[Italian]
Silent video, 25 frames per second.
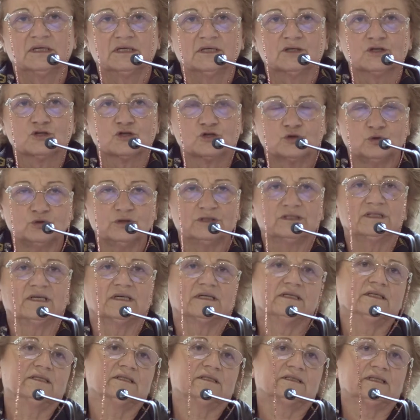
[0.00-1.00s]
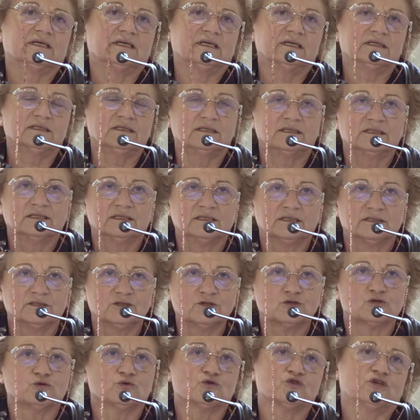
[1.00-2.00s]
solidarietà, di
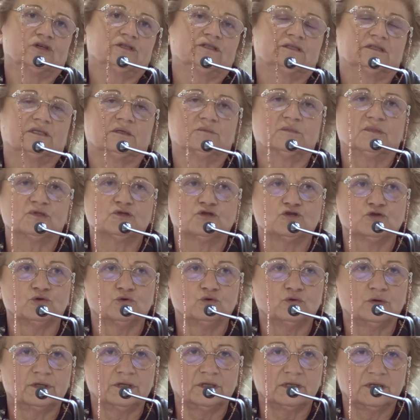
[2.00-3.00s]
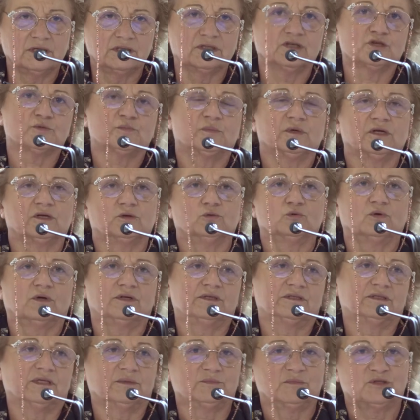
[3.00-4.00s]
socialità maggiore e di
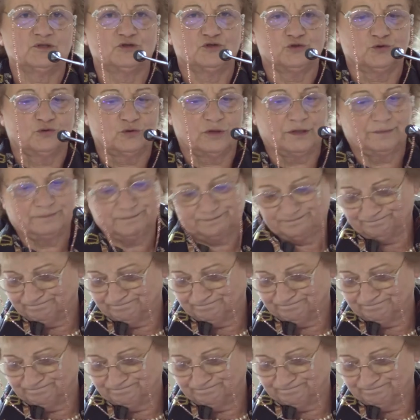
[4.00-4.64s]
spiritualità maggiore.